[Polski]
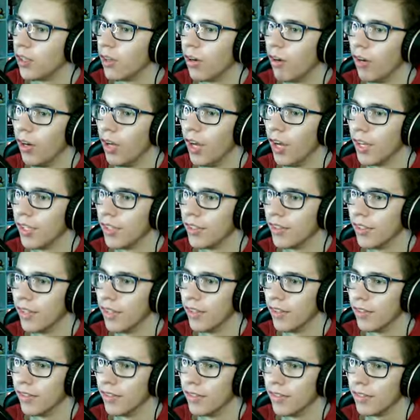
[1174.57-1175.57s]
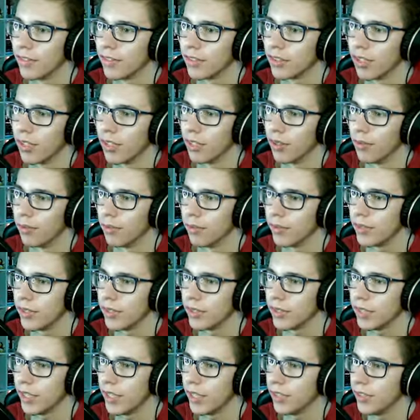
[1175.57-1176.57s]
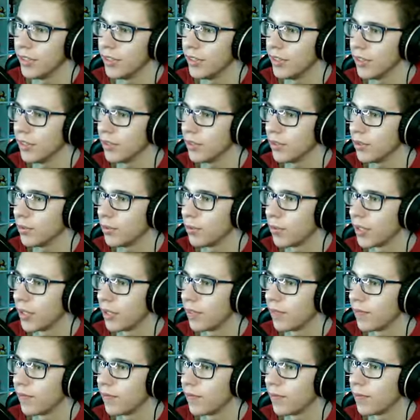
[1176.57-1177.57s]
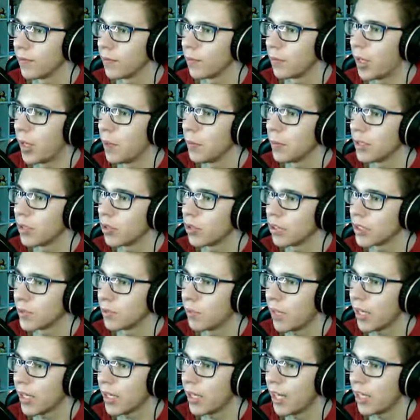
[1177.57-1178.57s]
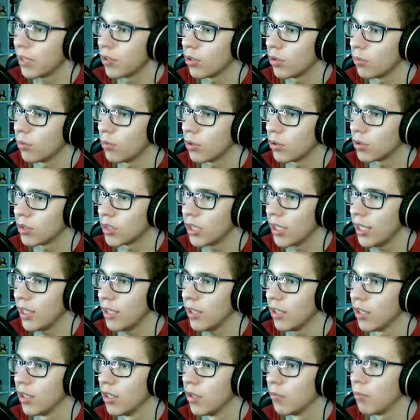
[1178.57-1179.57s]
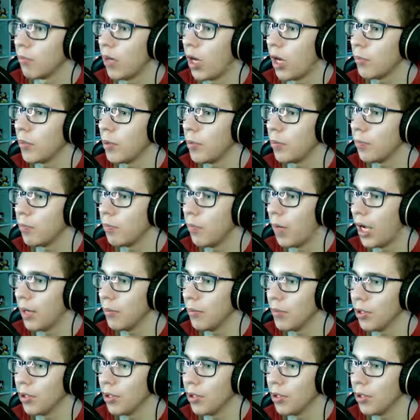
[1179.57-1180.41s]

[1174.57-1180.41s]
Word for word: Kolejne, co? Jesteście, super. Mamy osmarkaną może? Mamy, mamy